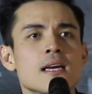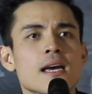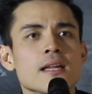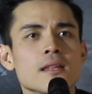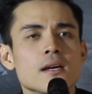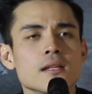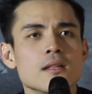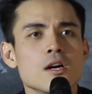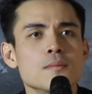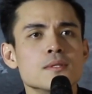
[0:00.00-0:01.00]
And uh,
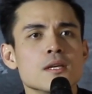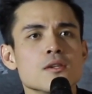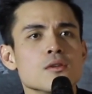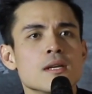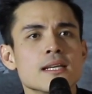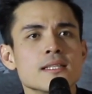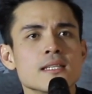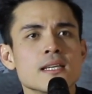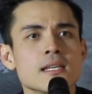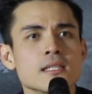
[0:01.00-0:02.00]
the obsession I
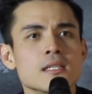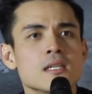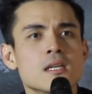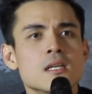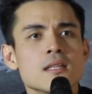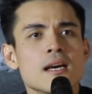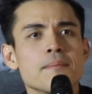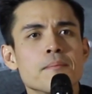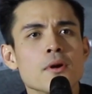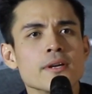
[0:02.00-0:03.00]
see is
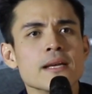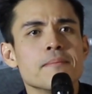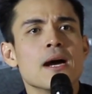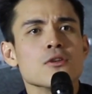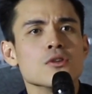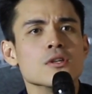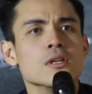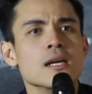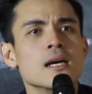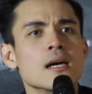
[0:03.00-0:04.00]
that burning
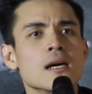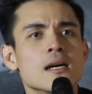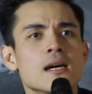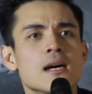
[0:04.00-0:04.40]
passion na